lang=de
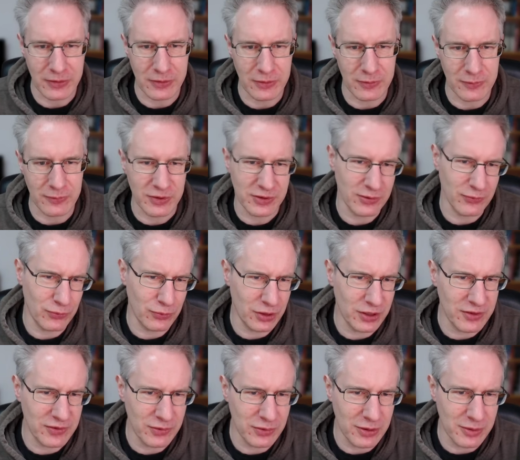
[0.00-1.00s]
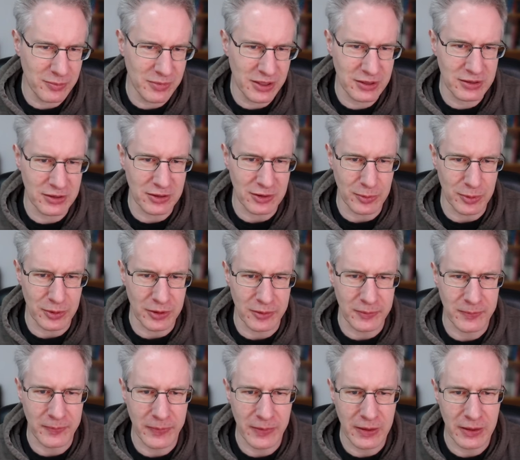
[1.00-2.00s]
Ähm, was er vielleicht sogar macht,
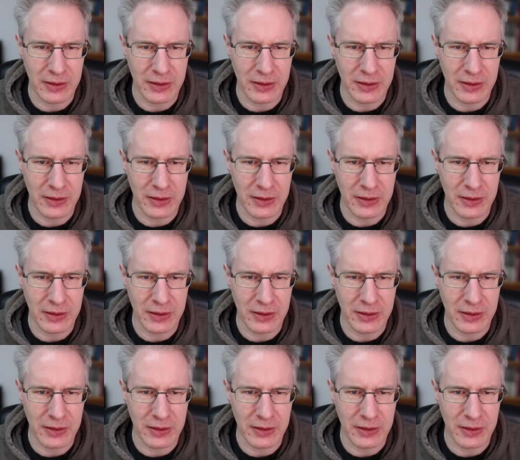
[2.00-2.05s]
aber